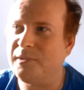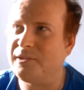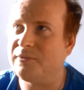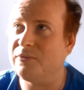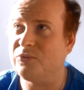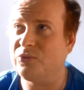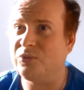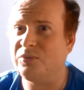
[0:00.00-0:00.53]

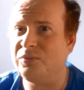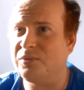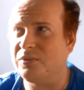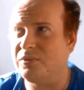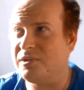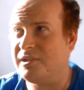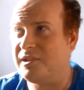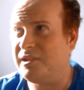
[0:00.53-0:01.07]
parce que je trouve
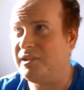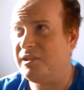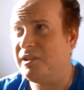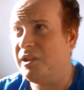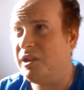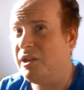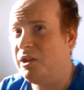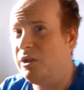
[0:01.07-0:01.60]
que c'est
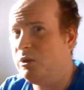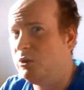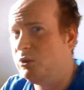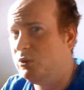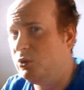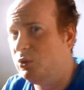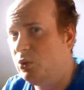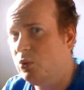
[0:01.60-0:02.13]

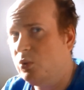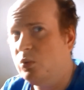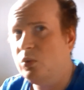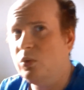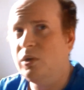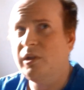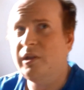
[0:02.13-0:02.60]
long.